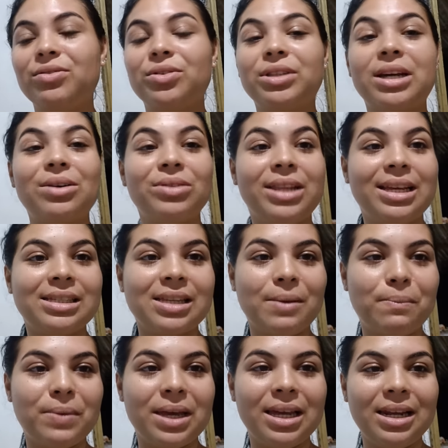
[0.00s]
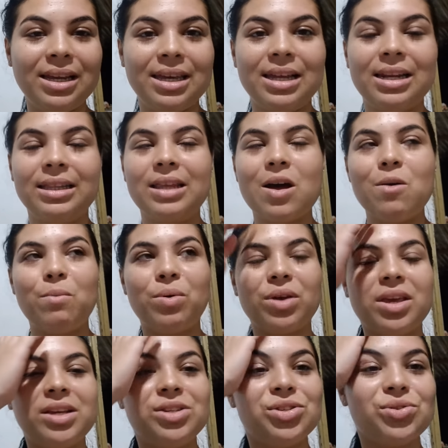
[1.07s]
Vou dar o da Isabela, que ela tá um
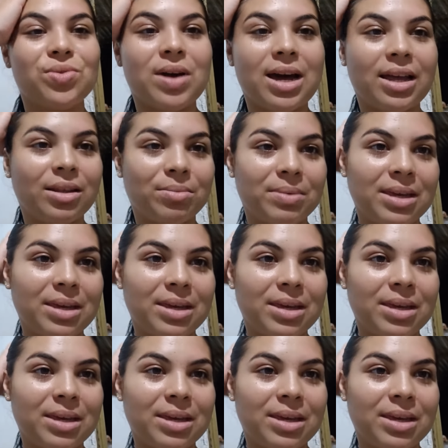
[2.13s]
pouquinho enjoada,